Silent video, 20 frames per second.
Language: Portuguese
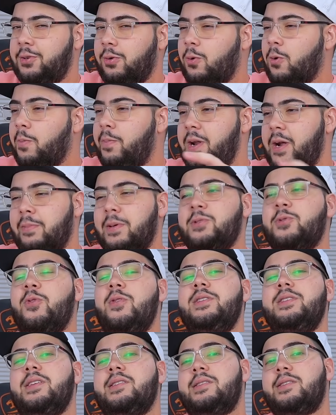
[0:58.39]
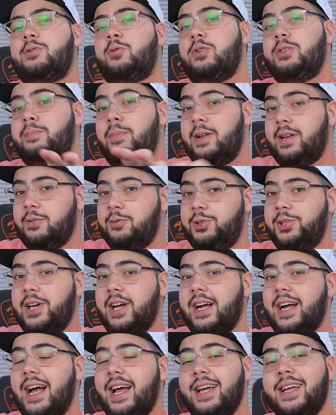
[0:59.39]
eu comprei umas coisinhas, estou esperando
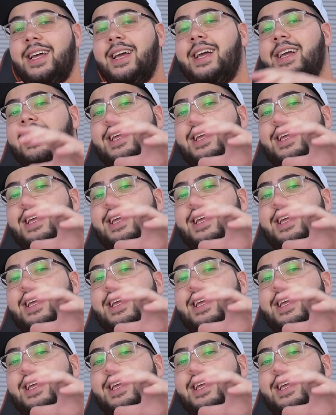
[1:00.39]
chegar,